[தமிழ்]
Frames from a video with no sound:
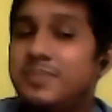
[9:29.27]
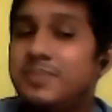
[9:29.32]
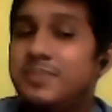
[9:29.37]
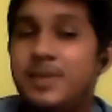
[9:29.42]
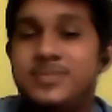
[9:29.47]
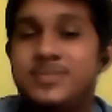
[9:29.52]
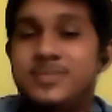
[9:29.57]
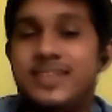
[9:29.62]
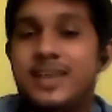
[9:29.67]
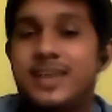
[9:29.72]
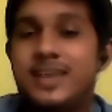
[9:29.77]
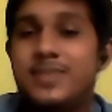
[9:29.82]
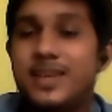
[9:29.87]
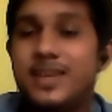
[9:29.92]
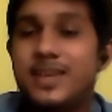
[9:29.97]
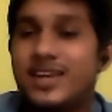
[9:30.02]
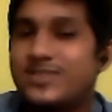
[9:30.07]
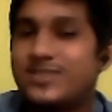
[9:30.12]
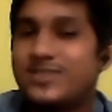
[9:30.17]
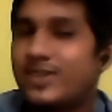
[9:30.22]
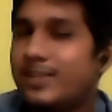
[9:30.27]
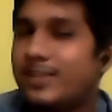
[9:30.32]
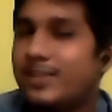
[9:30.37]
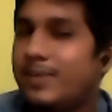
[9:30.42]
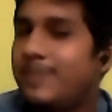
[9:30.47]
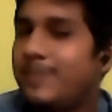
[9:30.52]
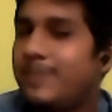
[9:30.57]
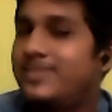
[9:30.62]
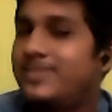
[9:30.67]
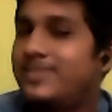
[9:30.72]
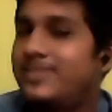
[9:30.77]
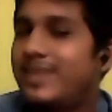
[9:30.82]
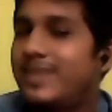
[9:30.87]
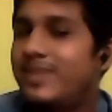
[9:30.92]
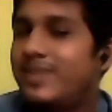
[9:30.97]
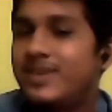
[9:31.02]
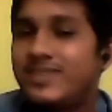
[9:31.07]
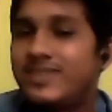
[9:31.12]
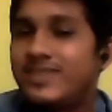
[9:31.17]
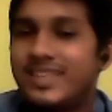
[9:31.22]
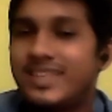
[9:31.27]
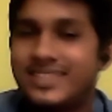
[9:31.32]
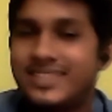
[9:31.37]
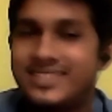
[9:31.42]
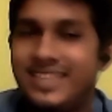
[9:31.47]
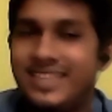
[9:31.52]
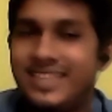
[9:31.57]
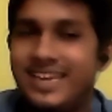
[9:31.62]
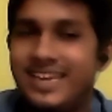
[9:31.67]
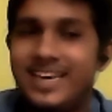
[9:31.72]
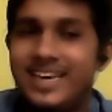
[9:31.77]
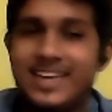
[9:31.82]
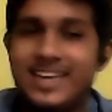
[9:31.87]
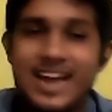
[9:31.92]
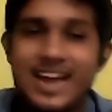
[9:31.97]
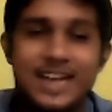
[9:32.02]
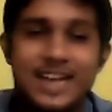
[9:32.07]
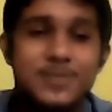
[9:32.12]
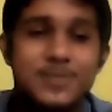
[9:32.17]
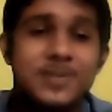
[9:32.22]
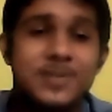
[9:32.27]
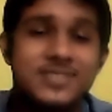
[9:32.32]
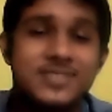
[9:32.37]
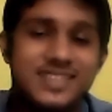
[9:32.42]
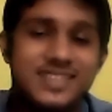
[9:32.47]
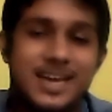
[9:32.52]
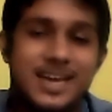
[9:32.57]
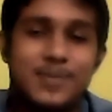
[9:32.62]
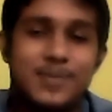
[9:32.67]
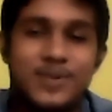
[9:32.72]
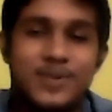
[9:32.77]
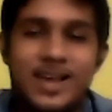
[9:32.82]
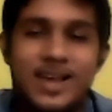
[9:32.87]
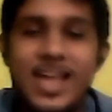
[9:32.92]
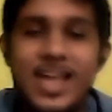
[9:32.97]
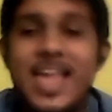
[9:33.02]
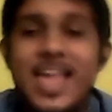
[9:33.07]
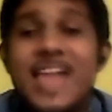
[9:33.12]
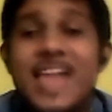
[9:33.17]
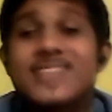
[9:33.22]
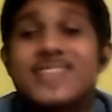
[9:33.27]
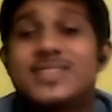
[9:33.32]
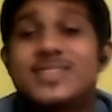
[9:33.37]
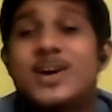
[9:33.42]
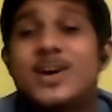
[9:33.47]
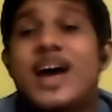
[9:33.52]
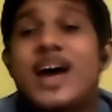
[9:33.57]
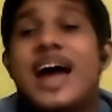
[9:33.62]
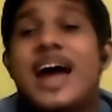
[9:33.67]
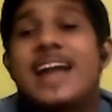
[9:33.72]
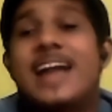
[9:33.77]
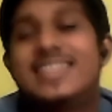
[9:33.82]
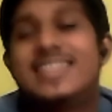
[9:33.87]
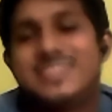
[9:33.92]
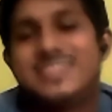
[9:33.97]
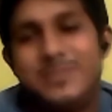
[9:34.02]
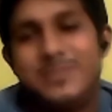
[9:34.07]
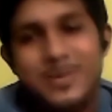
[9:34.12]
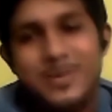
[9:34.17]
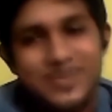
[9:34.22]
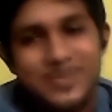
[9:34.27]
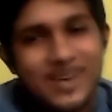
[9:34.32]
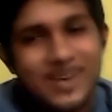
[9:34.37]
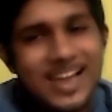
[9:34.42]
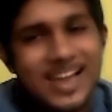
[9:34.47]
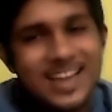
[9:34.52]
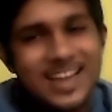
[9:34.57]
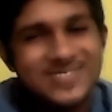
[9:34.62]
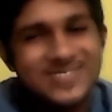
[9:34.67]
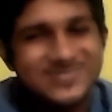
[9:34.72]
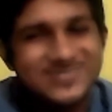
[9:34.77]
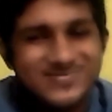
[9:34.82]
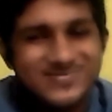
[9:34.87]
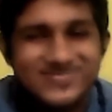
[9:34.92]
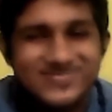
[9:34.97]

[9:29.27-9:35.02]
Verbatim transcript: மீம்ஸ் கிரியேட் பண்ணிருக்காரு சோ இந்த மீம்ஸ் கிரியேட் பண்ணவர் அந்த சீன் அனுபவிச்சிருக்காரு போல சோ அடுத்த மீம் போலாம்